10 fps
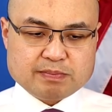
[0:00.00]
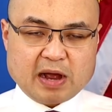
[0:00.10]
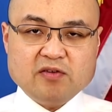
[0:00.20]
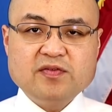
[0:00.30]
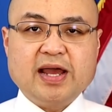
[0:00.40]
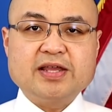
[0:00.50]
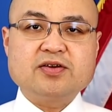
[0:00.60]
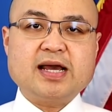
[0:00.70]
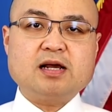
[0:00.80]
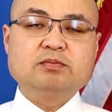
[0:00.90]
bảo vệ
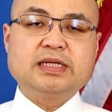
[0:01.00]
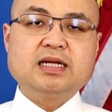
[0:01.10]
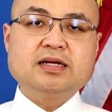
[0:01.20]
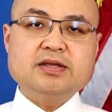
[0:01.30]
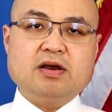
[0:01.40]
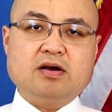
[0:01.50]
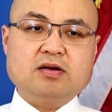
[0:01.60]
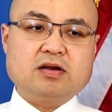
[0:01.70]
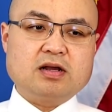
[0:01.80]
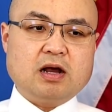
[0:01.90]
cho các công ty lớn
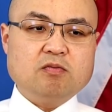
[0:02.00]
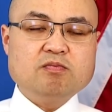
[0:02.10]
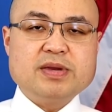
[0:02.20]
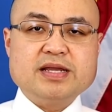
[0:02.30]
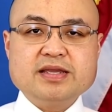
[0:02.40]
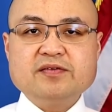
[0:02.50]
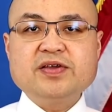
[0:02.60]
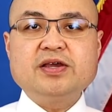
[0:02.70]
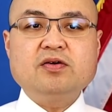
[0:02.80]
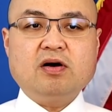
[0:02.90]
nhỏ không bị nhân
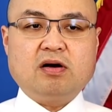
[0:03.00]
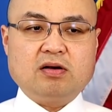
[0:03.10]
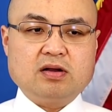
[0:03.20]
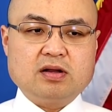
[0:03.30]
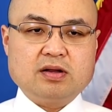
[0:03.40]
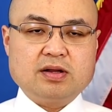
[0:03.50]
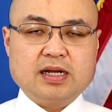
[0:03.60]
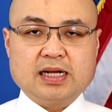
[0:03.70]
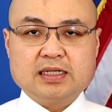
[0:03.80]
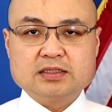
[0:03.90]
viên của họ
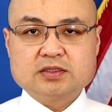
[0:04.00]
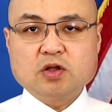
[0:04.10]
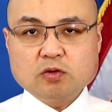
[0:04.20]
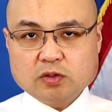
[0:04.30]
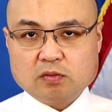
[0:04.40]
uh, tố